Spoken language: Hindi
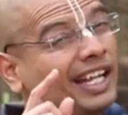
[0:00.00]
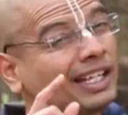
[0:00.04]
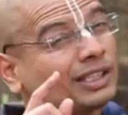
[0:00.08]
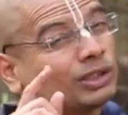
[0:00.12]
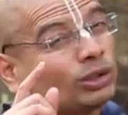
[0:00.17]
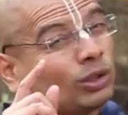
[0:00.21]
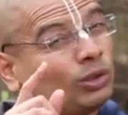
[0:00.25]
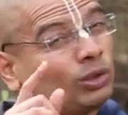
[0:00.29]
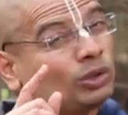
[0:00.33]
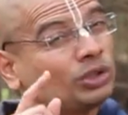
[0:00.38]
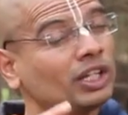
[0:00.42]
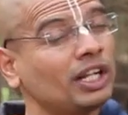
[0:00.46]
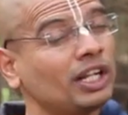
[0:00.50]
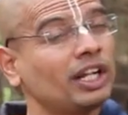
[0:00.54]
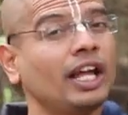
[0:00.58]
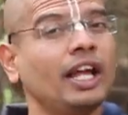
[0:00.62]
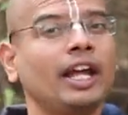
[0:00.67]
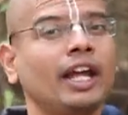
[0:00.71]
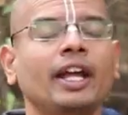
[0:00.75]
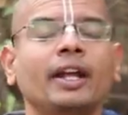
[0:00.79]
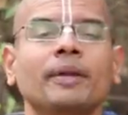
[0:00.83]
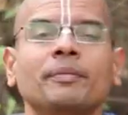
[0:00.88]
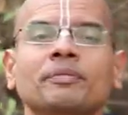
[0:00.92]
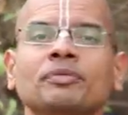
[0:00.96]
एक सोल्यूशन
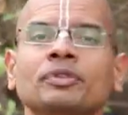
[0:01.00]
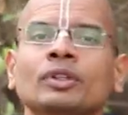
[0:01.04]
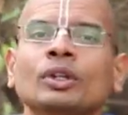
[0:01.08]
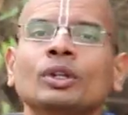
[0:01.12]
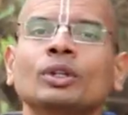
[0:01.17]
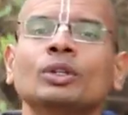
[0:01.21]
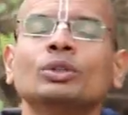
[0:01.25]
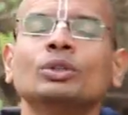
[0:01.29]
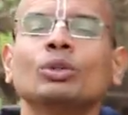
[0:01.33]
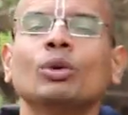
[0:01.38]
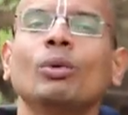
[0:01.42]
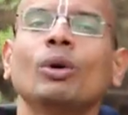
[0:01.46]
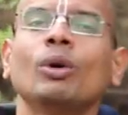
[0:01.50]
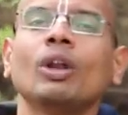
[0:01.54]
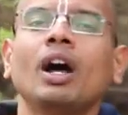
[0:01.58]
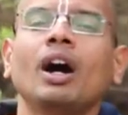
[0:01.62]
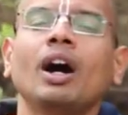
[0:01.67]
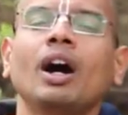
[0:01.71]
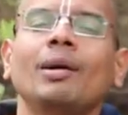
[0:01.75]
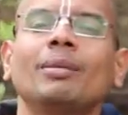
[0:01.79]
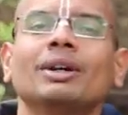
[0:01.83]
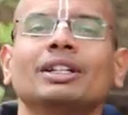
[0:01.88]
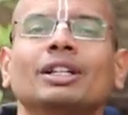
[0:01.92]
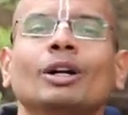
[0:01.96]
है तो बोला
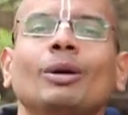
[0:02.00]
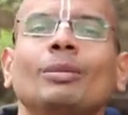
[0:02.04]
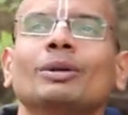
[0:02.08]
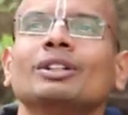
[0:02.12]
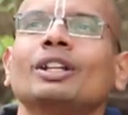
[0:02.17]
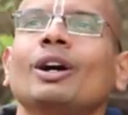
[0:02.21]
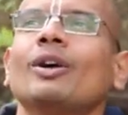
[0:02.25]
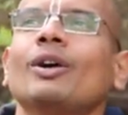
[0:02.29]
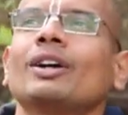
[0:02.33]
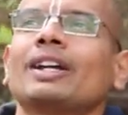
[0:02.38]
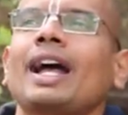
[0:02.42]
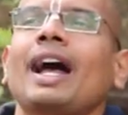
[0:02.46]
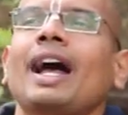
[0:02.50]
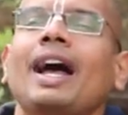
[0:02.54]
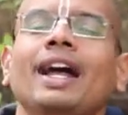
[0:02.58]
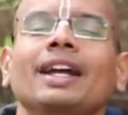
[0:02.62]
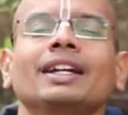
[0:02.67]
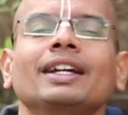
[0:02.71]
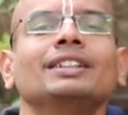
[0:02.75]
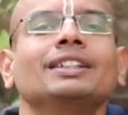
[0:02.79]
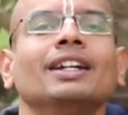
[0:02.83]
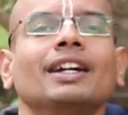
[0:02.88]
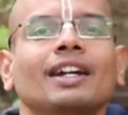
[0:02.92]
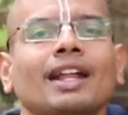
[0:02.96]
हाँ, बताओ बताओ क्या
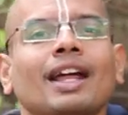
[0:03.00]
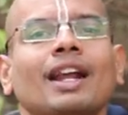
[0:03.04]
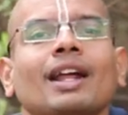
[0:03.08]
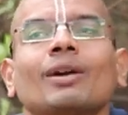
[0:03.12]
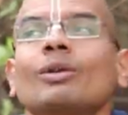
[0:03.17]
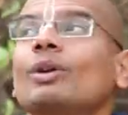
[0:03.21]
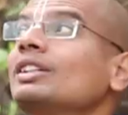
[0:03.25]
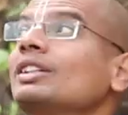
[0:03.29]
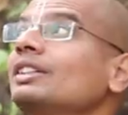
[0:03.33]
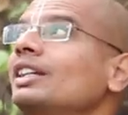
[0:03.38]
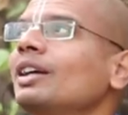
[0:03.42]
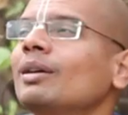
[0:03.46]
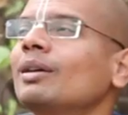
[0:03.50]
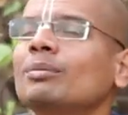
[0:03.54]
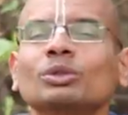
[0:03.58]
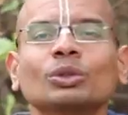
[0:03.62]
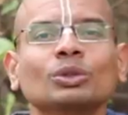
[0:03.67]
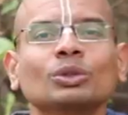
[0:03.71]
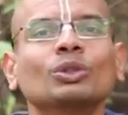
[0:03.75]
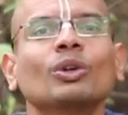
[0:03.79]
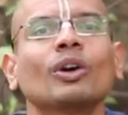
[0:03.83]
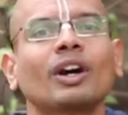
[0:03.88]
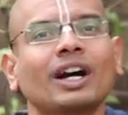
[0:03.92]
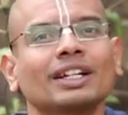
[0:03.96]
है इतना डरा हुआ था
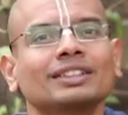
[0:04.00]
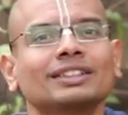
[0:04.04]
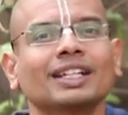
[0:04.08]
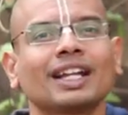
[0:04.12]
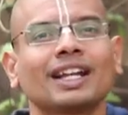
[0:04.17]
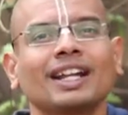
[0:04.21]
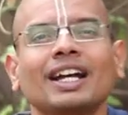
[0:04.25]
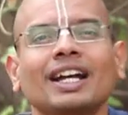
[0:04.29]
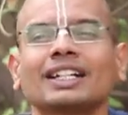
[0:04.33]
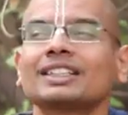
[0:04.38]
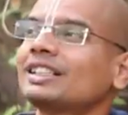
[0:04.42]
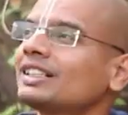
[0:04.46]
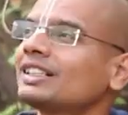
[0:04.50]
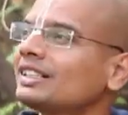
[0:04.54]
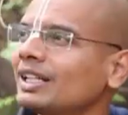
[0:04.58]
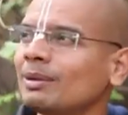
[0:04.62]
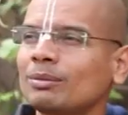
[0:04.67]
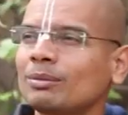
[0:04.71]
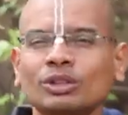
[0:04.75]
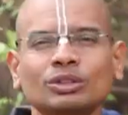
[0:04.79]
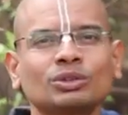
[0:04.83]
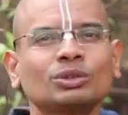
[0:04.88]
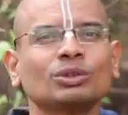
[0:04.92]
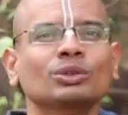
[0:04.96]
यमदूत तो खतरनाक दिखते
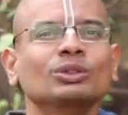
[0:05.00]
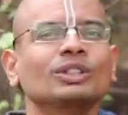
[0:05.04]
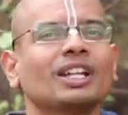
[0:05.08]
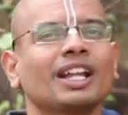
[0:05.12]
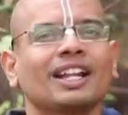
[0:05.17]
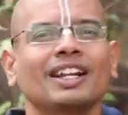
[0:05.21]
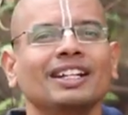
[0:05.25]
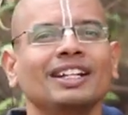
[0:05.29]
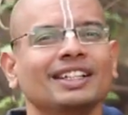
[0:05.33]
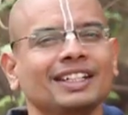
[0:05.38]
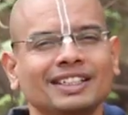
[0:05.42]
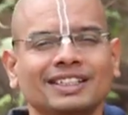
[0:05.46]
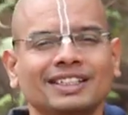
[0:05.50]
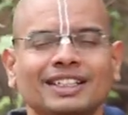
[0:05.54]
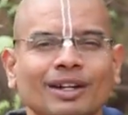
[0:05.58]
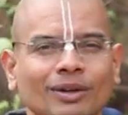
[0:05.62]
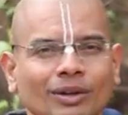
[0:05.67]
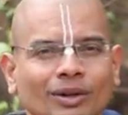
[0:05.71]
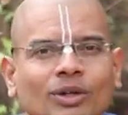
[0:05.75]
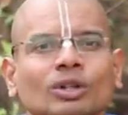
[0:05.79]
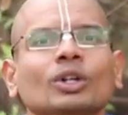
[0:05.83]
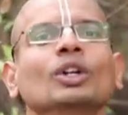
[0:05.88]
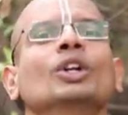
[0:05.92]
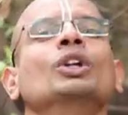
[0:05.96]
बहुत सुंदर नहीं दिखते
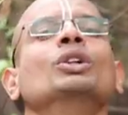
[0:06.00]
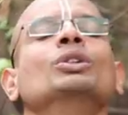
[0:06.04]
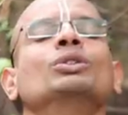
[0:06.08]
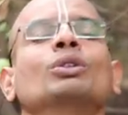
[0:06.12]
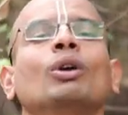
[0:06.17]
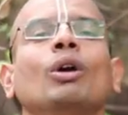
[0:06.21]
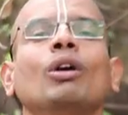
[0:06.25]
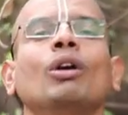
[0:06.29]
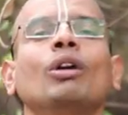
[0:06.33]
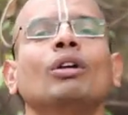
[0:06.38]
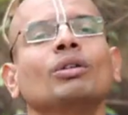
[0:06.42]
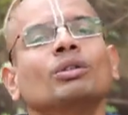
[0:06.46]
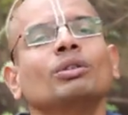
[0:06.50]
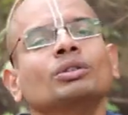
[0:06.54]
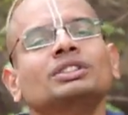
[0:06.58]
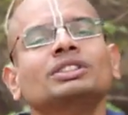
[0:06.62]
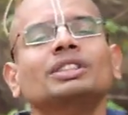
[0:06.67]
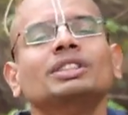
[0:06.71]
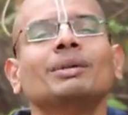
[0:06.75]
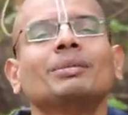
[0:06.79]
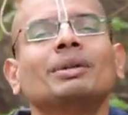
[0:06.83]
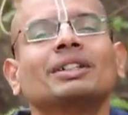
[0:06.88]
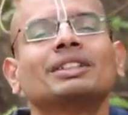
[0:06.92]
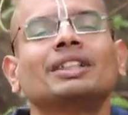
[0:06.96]
हो तो
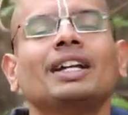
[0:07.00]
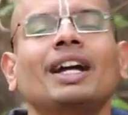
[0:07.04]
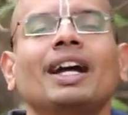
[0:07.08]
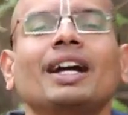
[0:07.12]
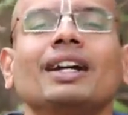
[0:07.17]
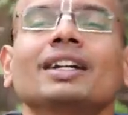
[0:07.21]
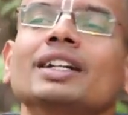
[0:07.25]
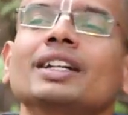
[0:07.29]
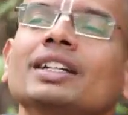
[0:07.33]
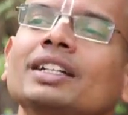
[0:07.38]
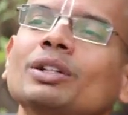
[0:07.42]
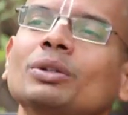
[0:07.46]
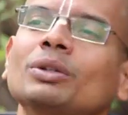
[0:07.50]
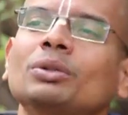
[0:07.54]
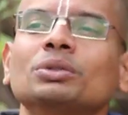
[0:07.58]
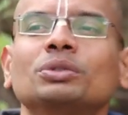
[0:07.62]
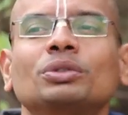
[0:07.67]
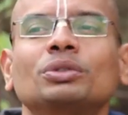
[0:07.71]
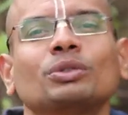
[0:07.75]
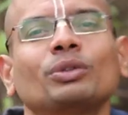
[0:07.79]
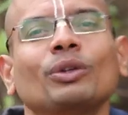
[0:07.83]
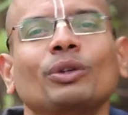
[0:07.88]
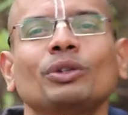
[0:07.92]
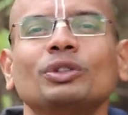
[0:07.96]
उसने बताया कि कुछ
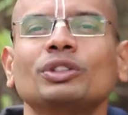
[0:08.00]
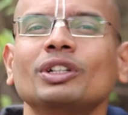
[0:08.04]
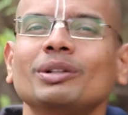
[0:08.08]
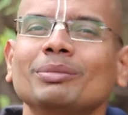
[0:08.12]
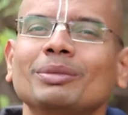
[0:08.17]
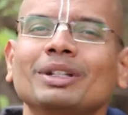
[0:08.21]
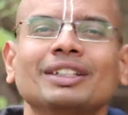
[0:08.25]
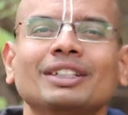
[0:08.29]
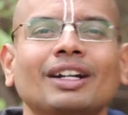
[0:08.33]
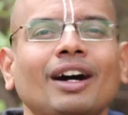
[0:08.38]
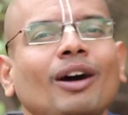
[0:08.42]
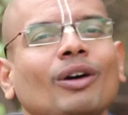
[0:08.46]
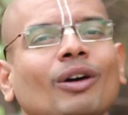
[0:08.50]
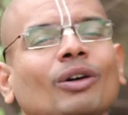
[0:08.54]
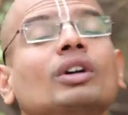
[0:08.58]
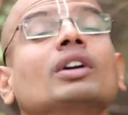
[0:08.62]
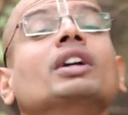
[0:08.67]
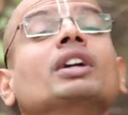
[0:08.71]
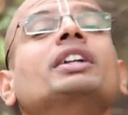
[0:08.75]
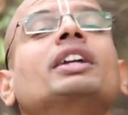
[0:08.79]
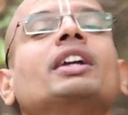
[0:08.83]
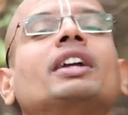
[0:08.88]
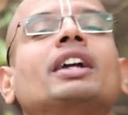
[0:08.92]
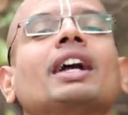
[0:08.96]
तो सोल्यूशन बताओ
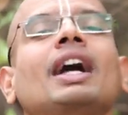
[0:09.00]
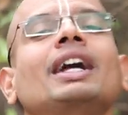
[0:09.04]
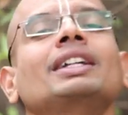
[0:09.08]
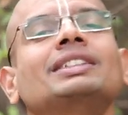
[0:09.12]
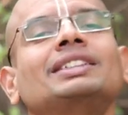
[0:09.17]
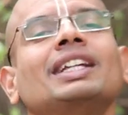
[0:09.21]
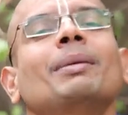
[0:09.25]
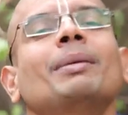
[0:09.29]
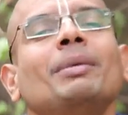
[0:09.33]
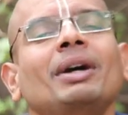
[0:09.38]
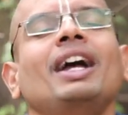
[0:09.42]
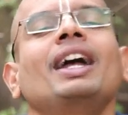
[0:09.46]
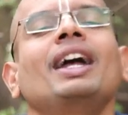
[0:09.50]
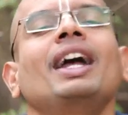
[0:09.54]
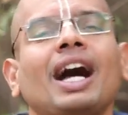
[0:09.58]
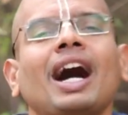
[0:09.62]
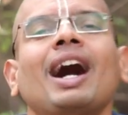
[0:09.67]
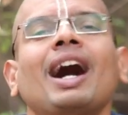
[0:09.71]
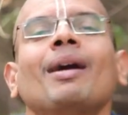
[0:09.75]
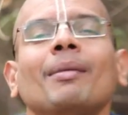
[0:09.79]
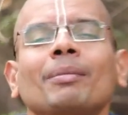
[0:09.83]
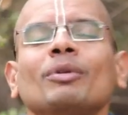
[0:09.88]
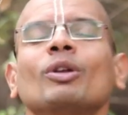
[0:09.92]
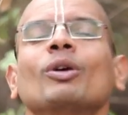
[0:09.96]
कि कैसे मैं
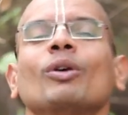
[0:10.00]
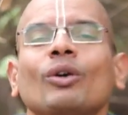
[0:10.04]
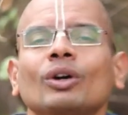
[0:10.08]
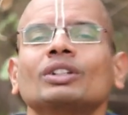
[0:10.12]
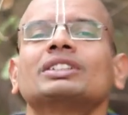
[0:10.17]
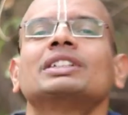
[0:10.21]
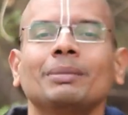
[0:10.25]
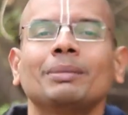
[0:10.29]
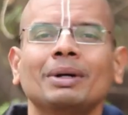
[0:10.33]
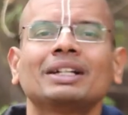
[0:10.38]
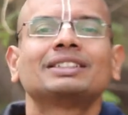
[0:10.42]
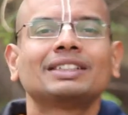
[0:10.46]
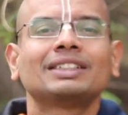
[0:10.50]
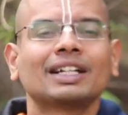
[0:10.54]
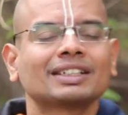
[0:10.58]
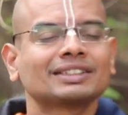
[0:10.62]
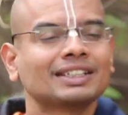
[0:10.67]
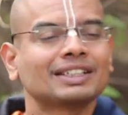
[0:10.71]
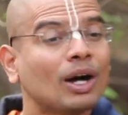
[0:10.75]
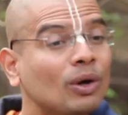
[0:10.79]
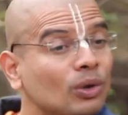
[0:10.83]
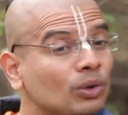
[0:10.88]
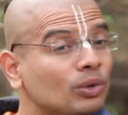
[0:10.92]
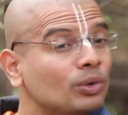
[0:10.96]
आप लोगों से बच
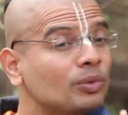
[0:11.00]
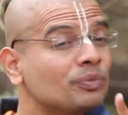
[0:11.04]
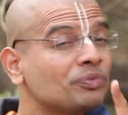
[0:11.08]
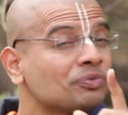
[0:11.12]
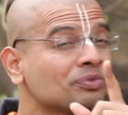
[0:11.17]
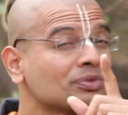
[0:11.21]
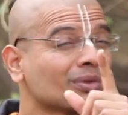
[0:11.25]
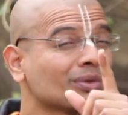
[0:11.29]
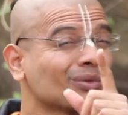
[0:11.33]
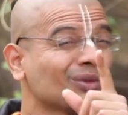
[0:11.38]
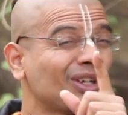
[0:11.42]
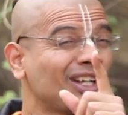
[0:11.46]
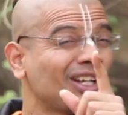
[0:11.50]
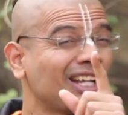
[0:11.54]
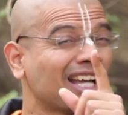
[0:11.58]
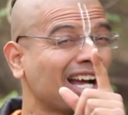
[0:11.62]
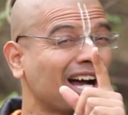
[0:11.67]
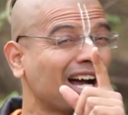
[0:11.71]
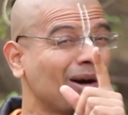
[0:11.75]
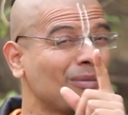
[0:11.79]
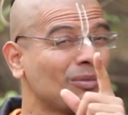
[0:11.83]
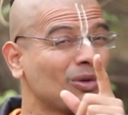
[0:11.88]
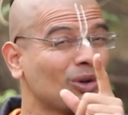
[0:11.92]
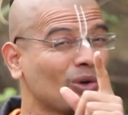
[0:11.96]
सकता हूँ बोले
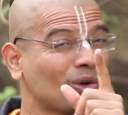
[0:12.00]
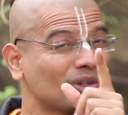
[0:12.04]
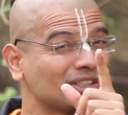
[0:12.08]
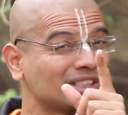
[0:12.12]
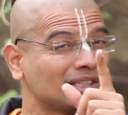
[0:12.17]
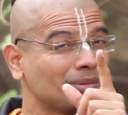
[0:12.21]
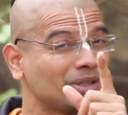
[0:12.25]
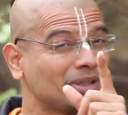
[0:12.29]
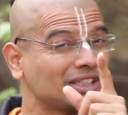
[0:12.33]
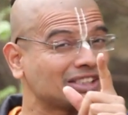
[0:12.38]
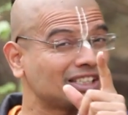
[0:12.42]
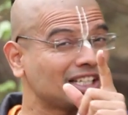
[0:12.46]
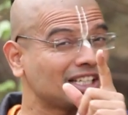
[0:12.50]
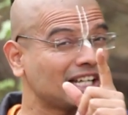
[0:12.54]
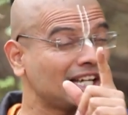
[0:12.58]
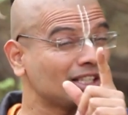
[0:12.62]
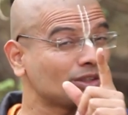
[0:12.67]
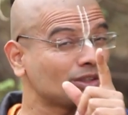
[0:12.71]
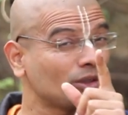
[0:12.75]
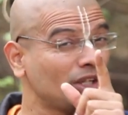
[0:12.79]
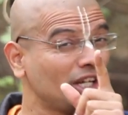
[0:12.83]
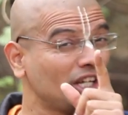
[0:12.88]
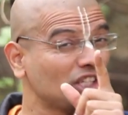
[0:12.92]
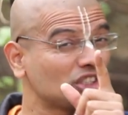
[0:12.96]
हम लोगों से बचना
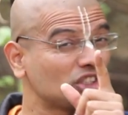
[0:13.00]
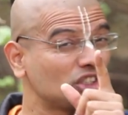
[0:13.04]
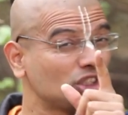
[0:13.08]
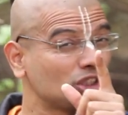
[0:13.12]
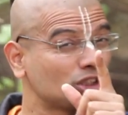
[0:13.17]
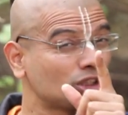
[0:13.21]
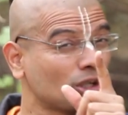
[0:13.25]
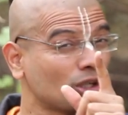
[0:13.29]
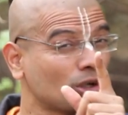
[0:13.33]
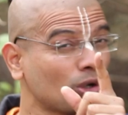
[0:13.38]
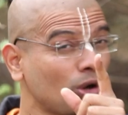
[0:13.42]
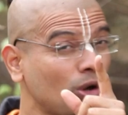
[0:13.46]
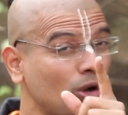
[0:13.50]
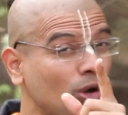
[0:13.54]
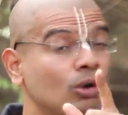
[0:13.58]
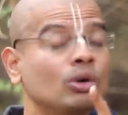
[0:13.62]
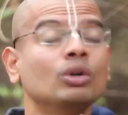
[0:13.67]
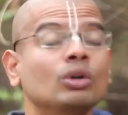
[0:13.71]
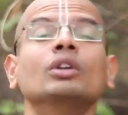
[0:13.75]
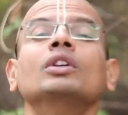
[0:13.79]
है तो एक चीज़ करो